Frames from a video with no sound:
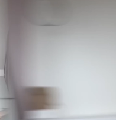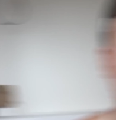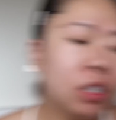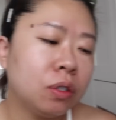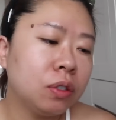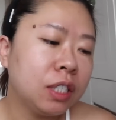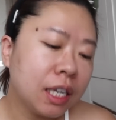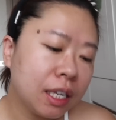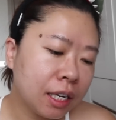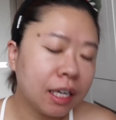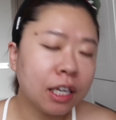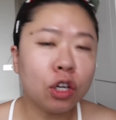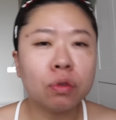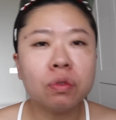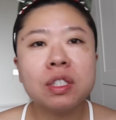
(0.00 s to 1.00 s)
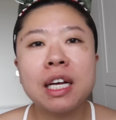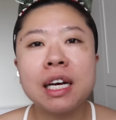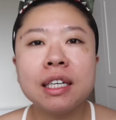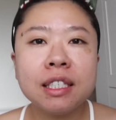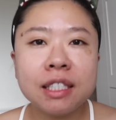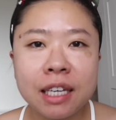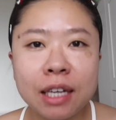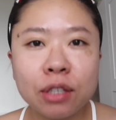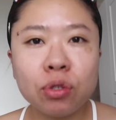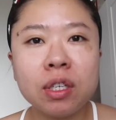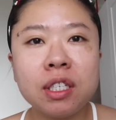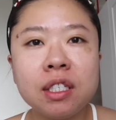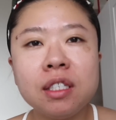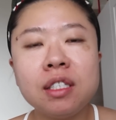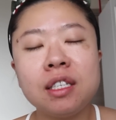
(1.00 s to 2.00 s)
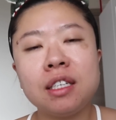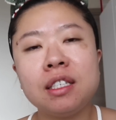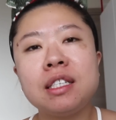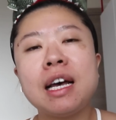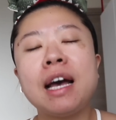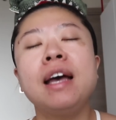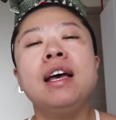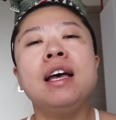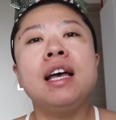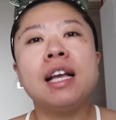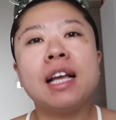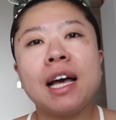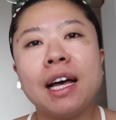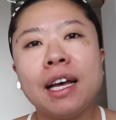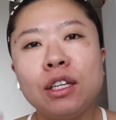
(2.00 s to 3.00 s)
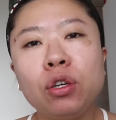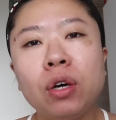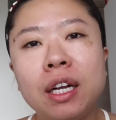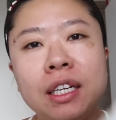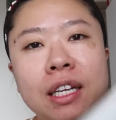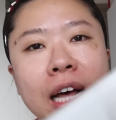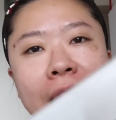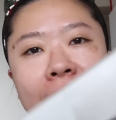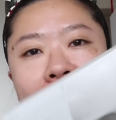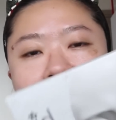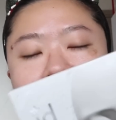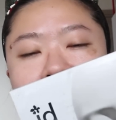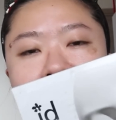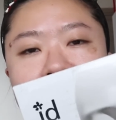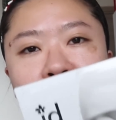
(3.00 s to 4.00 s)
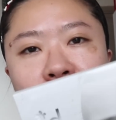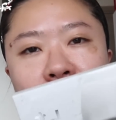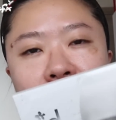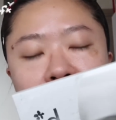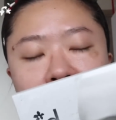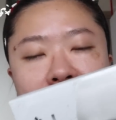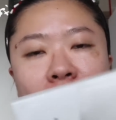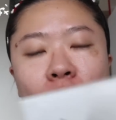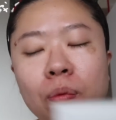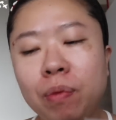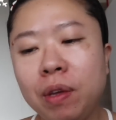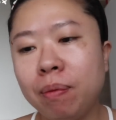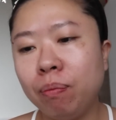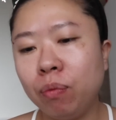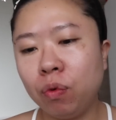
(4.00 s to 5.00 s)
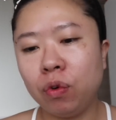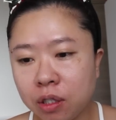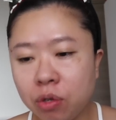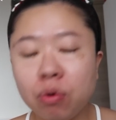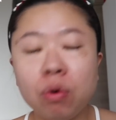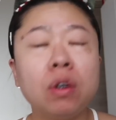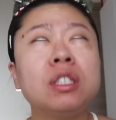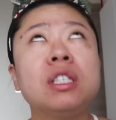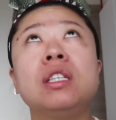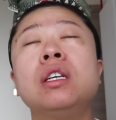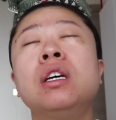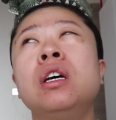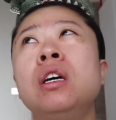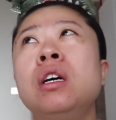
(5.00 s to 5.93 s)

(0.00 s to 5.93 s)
首先呢，工商一下最近正在开团的 ID 石膏面膜，因为我是